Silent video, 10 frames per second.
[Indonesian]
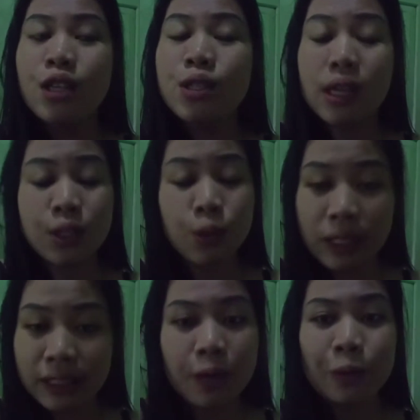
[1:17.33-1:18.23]

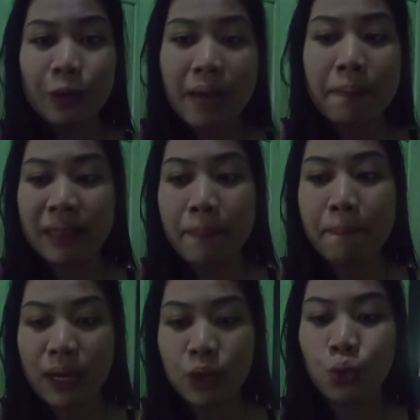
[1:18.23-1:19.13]
kesulitan untuk dapat
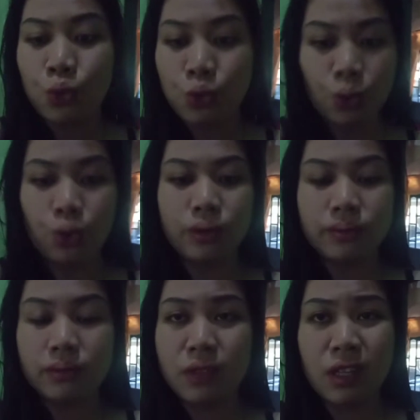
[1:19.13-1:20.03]
tempat duduk.
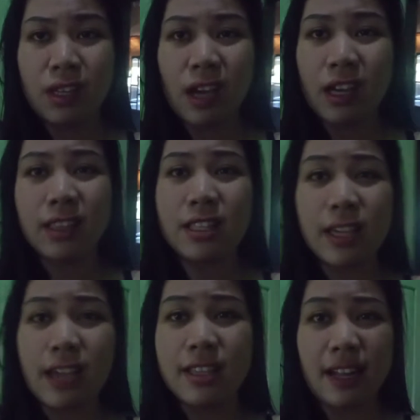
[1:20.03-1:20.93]
Jadi ya kita
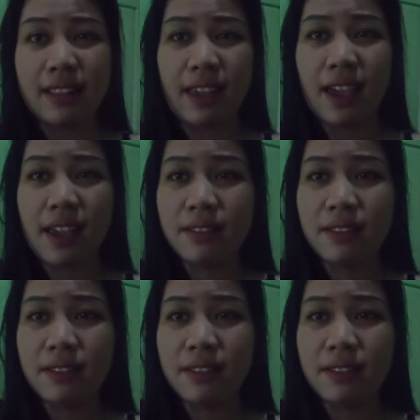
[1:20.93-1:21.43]
cek aja nanti ya.